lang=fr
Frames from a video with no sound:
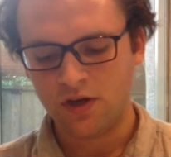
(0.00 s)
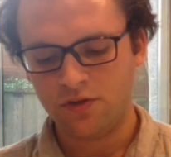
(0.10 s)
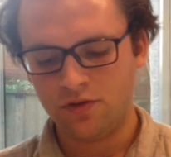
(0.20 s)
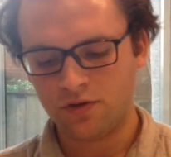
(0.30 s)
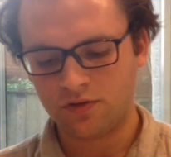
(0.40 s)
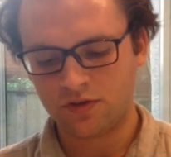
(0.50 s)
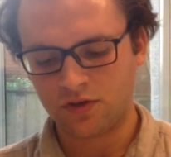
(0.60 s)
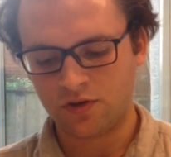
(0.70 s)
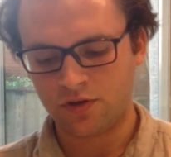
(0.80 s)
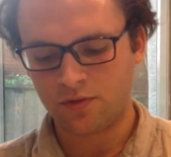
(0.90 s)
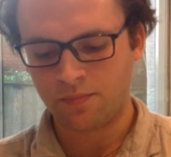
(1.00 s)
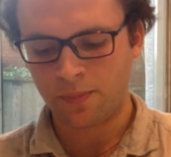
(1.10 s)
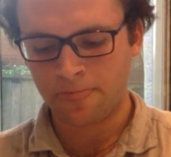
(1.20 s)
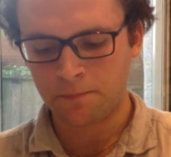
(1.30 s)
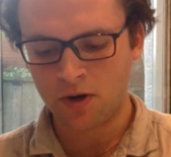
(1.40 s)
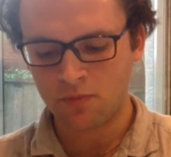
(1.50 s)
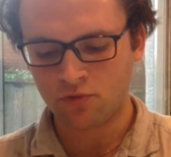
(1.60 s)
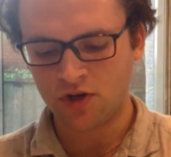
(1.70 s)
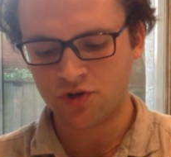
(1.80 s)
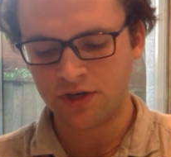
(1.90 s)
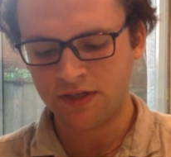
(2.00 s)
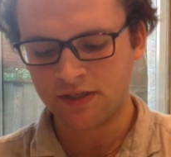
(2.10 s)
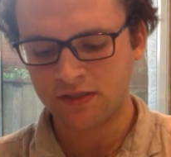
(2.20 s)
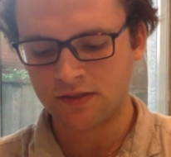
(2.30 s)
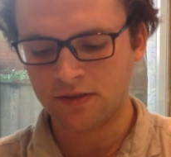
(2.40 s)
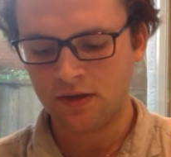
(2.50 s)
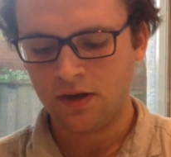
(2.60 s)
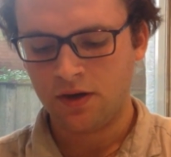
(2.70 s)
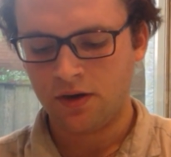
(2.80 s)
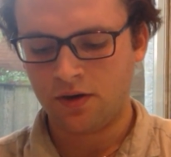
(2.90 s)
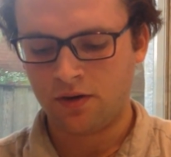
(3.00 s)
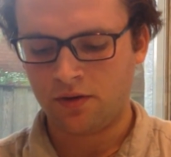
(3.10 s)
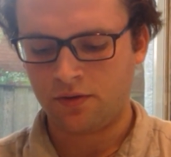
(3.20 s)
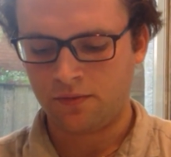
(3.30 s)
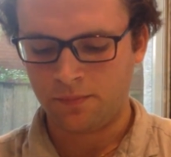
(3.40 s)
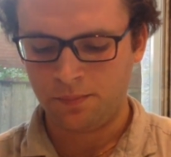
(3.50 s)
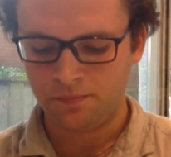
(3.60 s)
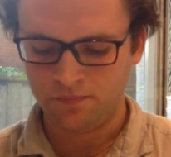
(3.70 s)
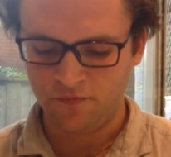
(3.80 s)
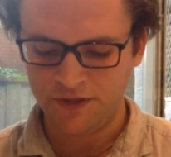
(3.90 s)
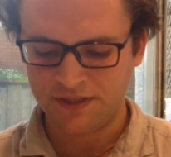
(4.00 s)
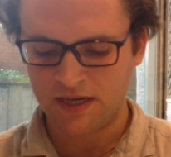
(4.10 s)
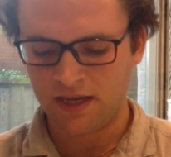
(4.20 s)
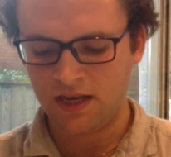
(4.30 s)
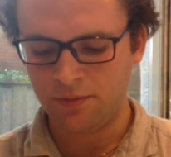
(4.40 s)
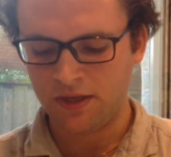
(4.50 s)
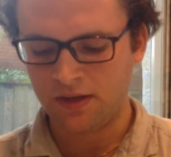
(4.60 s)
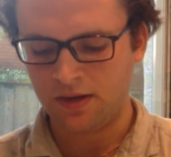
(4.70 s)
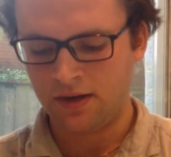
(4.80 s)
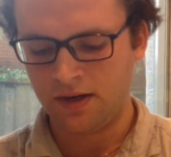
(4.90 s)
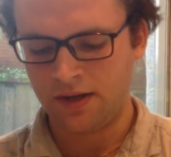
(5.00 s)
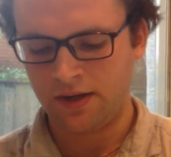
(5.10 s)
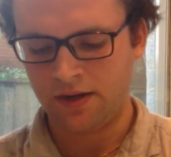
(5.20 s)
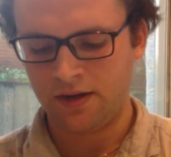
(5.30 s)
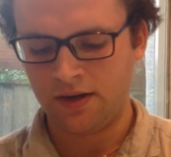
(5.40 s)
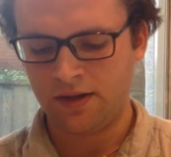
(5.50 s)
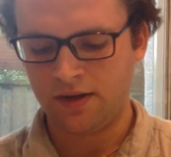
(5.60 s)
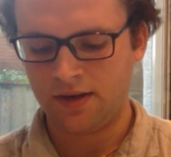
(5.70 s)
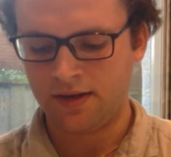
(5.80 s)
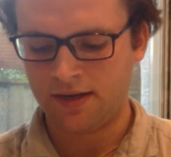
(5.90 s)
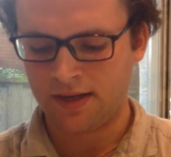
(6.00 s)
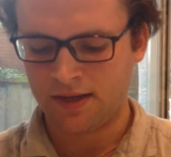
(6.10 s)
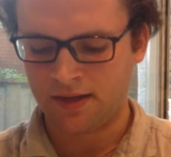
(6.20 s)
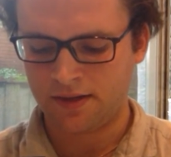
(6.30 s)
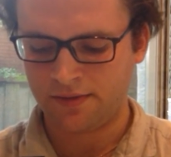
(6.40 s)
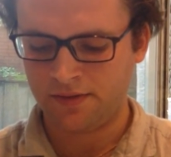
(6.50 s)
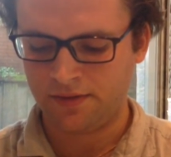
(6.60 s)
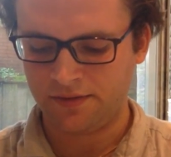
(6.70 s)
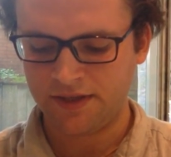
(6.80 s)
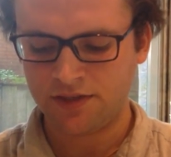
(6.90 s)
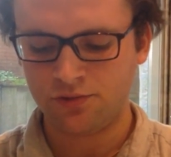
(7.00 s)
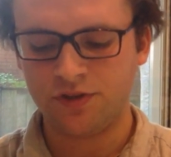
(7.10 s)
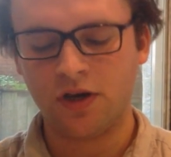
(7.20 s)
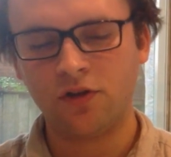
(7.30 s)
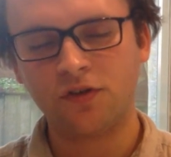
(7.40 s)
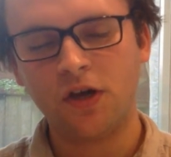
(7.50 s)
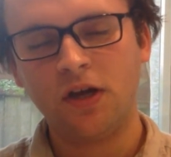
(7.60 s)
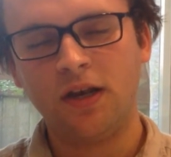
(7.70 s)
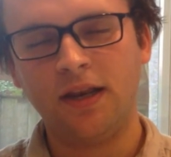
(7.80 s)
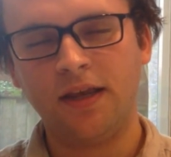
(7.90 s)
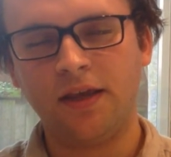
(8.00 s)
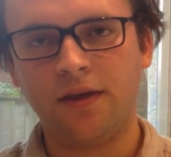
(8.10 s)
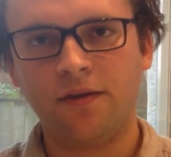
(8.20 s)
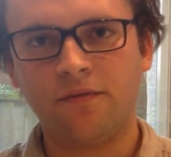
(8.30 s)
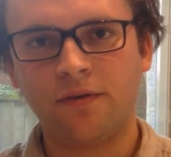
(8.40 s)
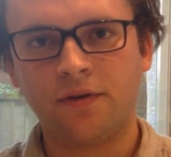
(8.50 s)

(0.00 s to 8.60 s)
Notre euh, plan pour la jeunesse vise à éliminer les, la, dette étudiante, les,